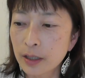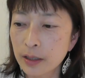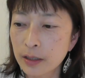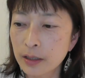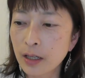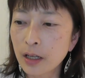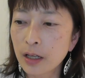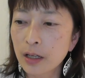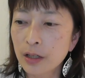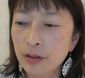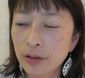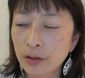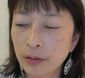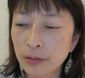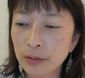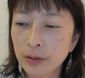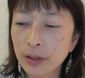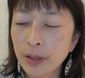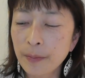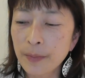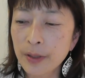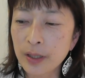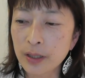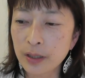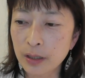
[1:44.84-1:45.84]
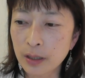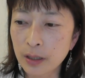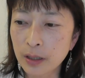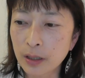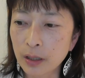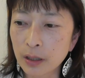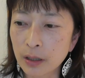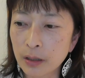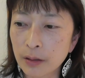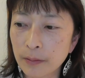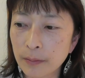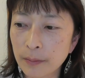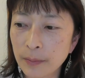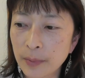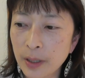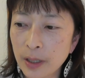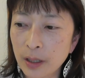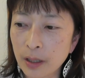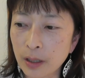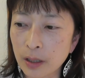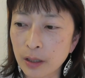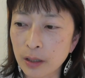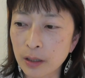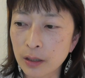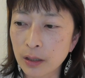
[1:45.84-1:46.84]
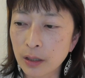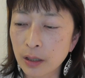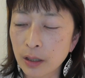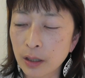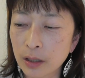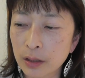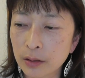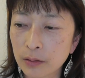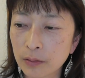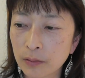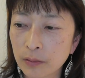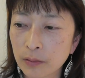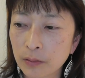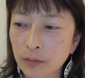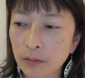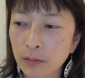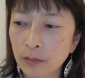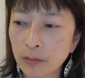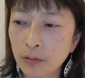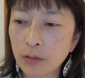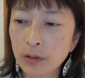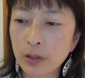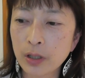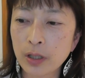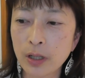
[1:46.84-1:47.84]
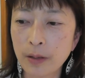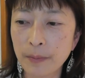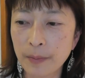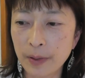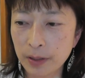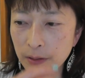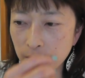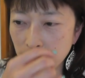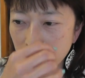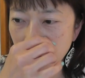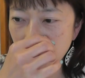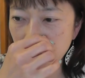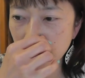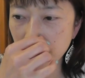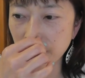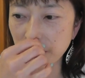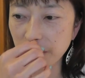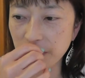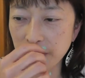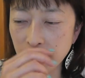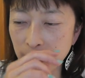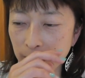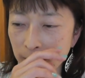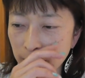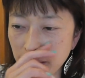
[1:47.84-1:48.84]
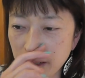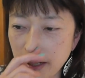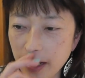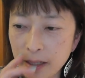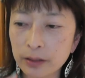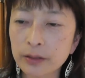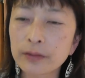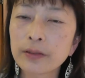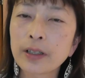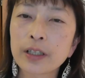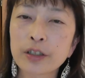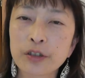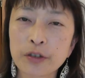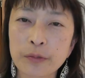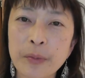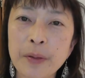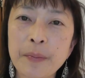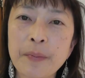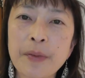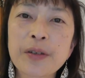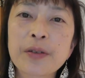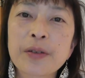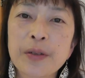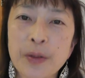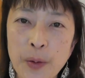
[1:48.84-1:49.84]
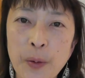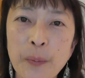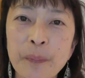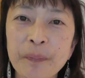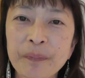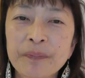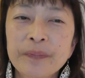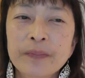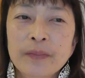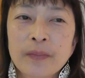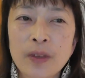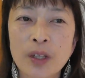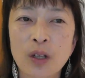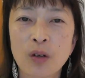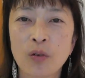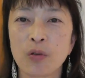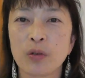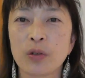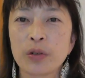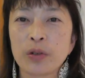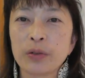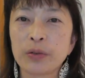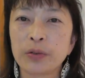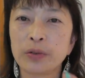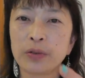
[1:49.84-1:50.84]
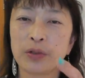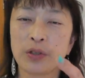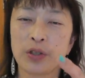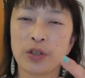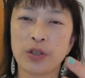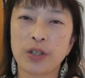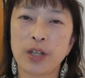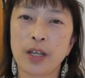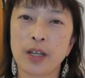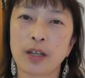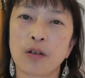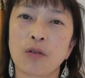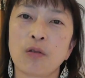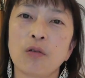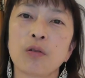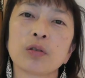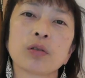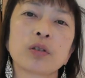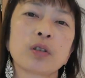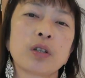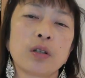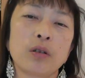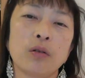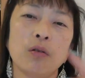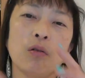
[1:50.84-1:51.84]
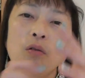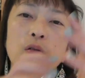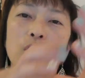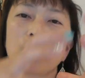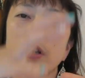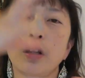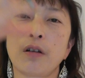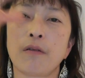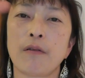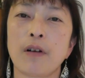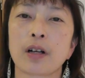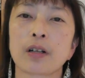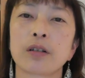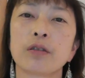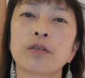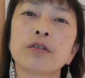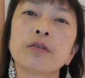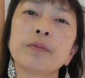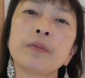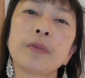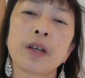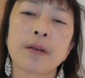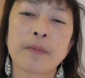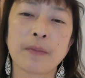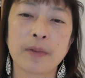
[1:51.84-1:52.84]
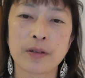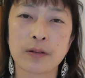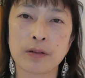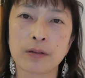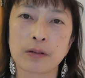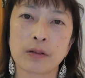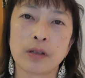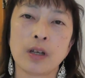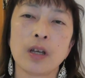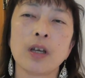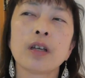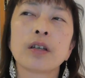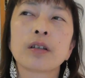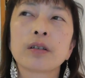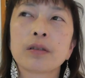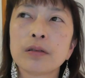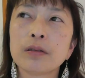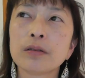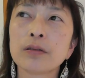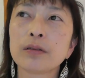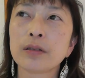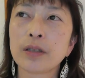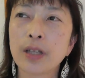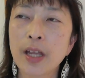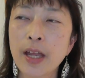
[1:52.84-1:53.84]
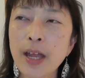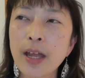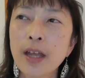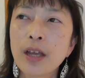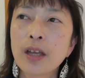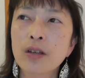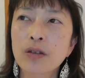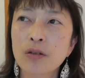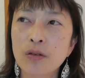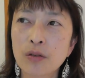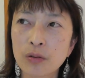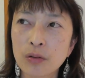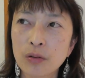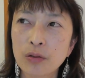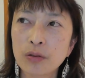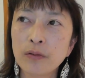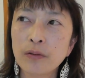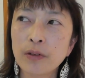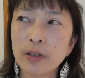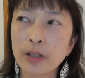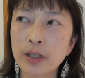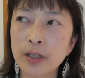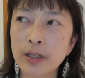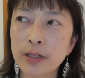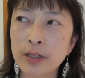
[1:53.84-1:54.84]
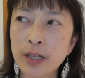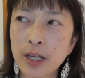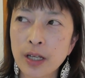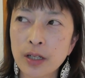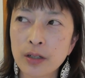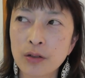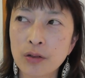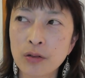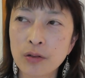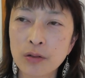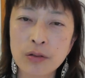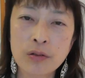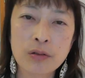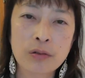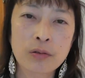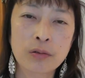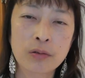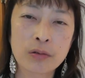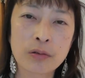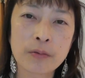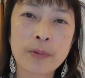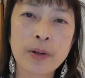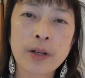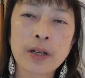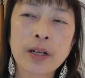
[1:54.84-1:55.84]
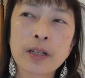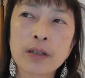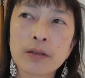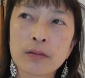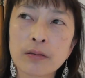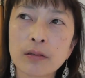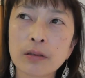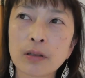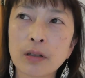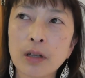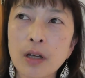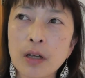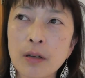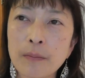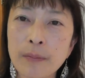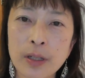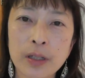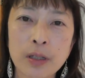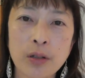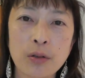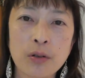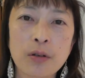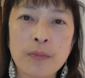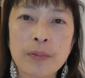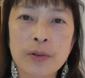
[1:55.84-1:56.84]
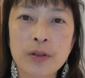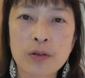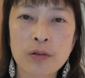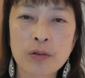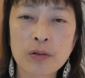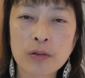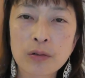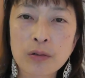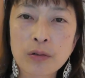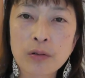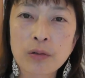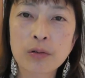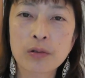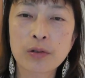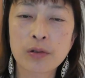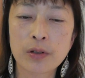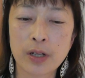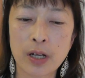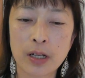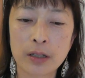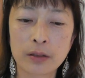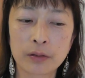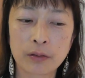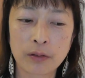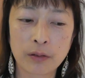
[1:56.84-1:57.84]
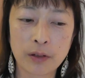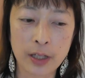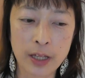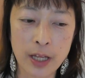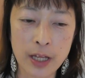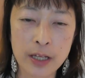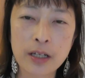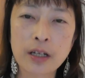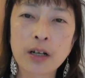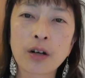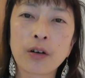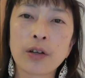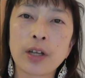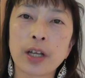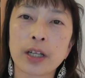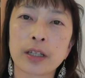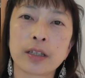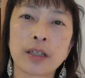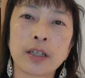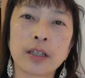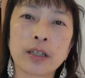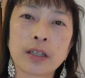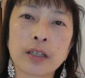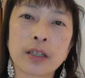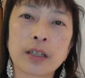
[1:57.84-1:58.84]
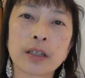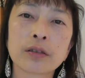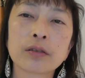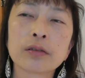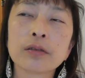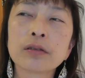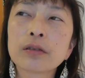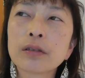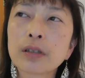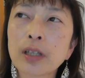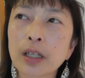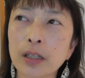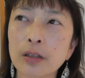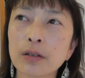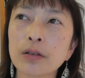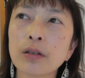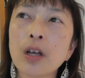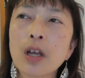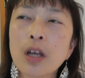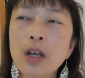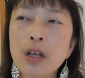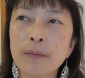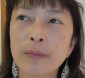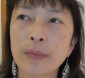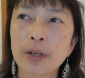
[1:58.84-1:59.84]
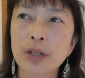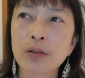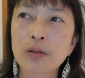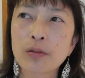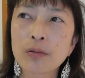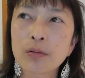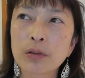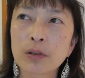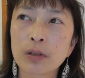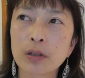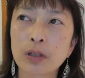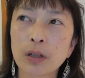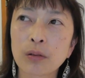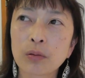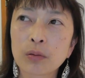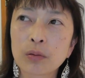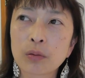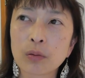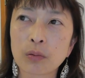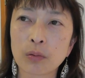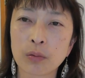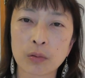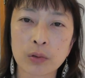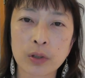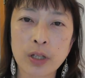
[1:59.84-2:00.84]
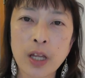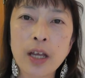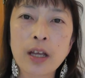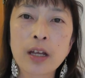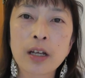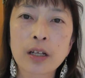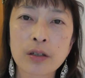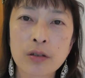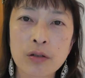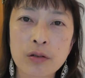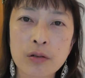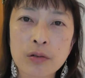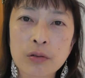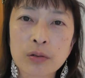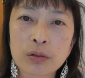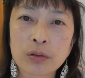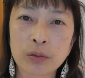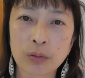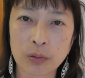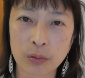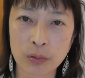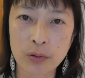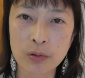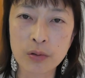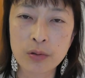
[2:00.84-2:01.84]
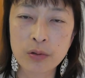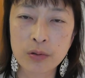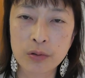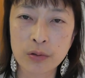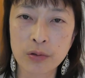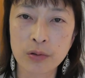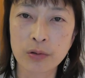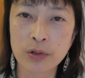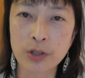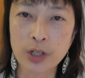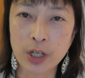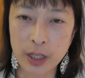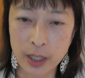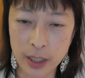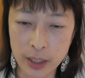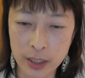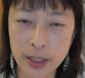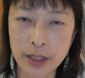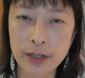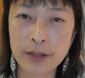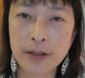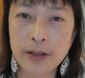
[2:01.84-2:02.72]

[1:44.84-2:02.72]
じゃあそのために、まあ、あの大きなまずベースの戦略は組みますよこういうふうにしていこうっていう大きな枠組みはまず組んでその上で戦術と呼ばれる、まあ、例えばツールを使うとか何かをやっていただくっていう、まあ、そういったことを提案するとするじゃないで